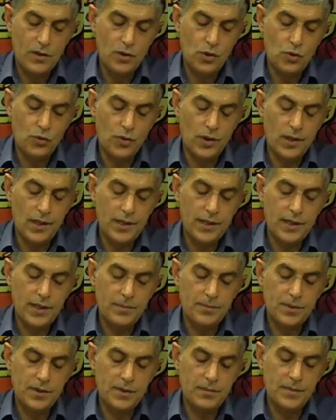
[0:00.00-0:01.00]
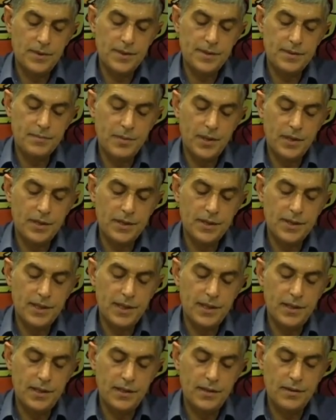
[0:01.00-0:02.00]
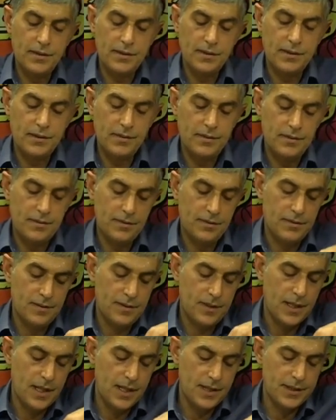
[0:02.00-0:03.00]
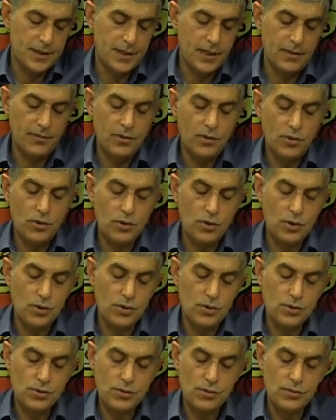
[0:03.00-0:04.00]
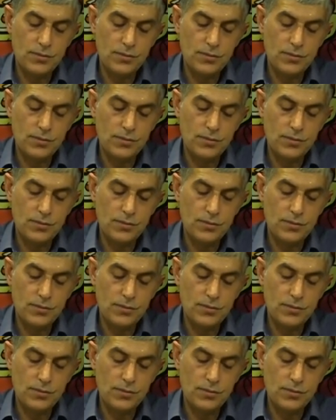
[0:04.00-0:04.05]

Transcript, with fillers: Yuvarlak yaptığımız bakır teli her tarafını örüyoruz.